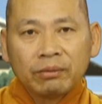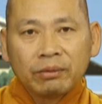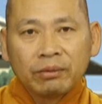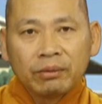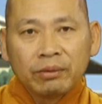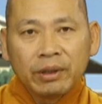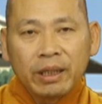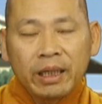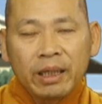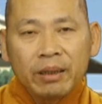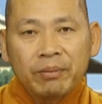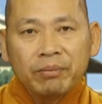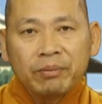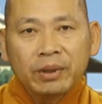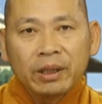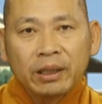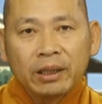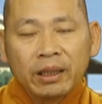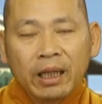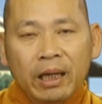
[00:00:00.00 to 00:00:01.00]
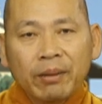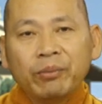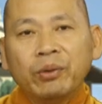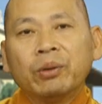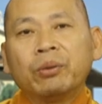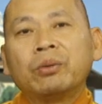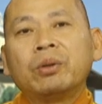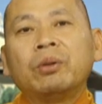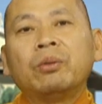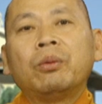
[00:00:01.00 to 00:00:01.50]
đem cái tham
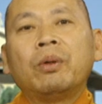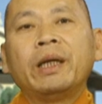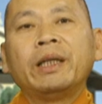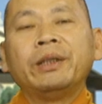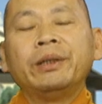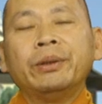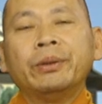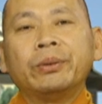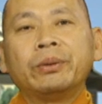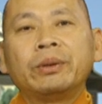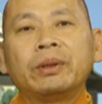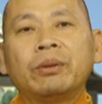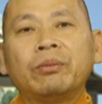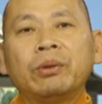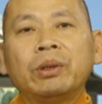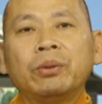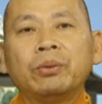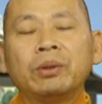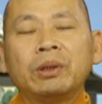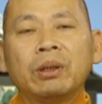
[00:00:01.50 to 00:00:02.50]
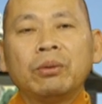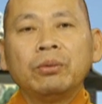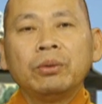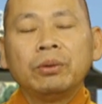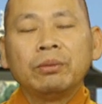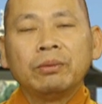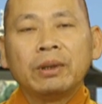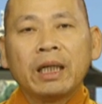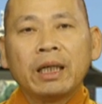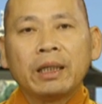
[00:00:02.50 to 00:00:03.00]
dục nó quá nhiều trong cái cuộc sống
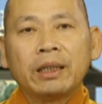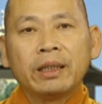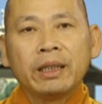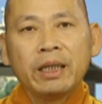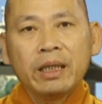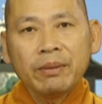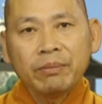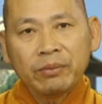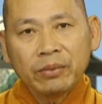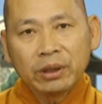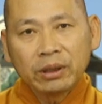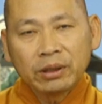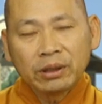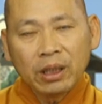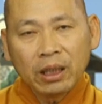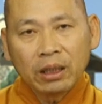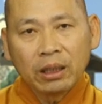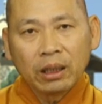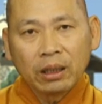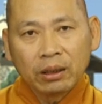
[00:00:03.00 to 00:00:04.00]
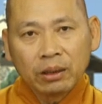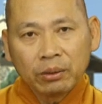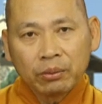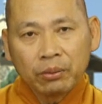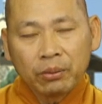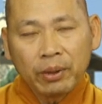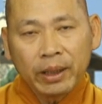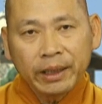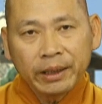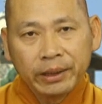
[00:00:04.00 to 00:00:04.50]
của chúng ta đem cái sân hận nó
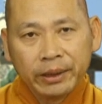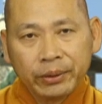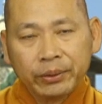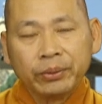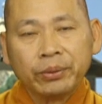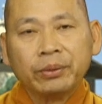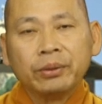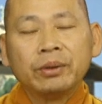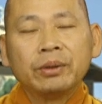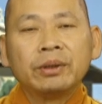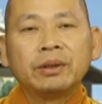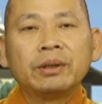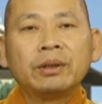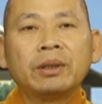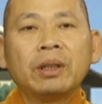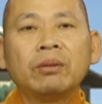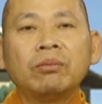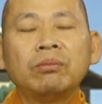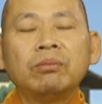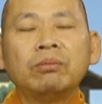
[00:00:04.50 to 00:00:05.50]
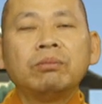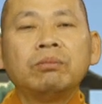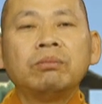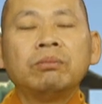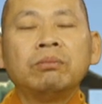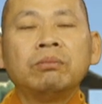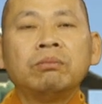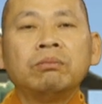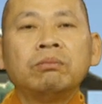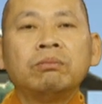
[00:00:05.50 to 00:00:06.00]
quá nhiều trong
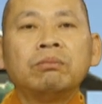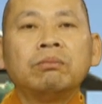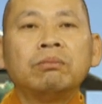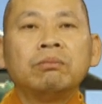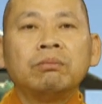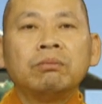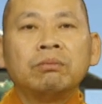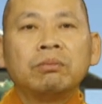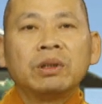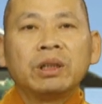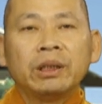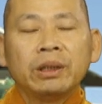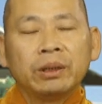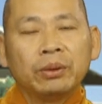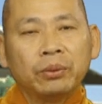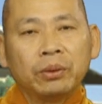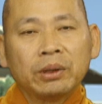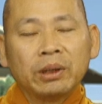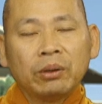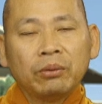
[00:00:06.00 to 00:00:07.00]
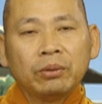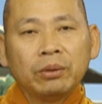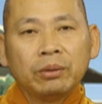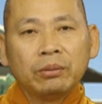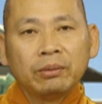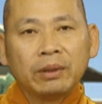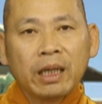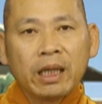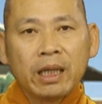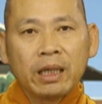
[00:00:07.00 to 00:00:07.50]
cái cuộc sống của
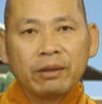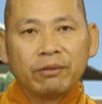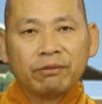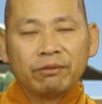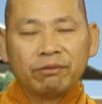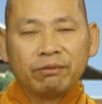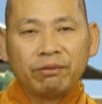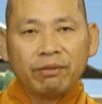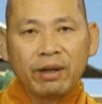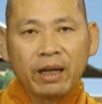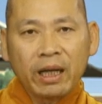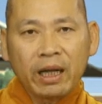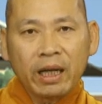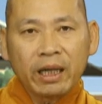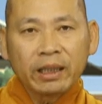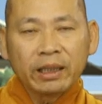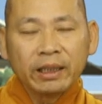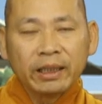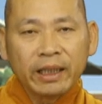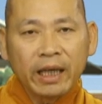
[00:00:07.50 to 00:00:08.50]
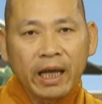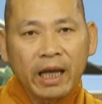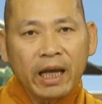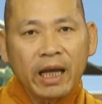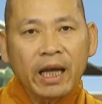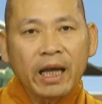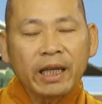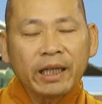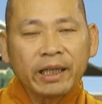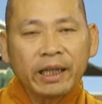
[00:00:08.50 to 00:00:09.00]
chúng ta và cái ngã
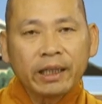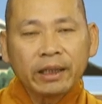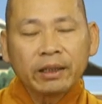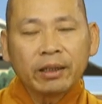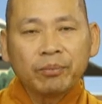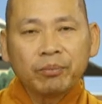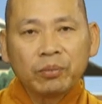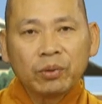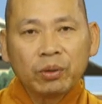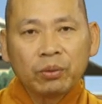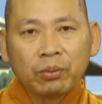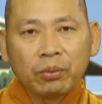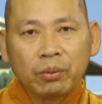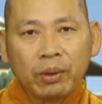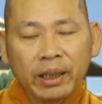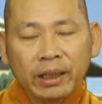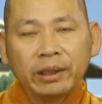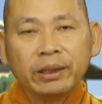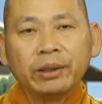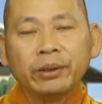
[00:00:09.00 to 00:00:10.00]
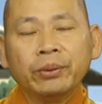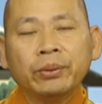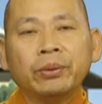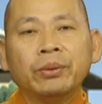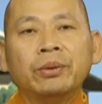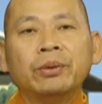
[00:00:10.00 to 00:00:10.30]
ái ngã chấp nó quá nhiều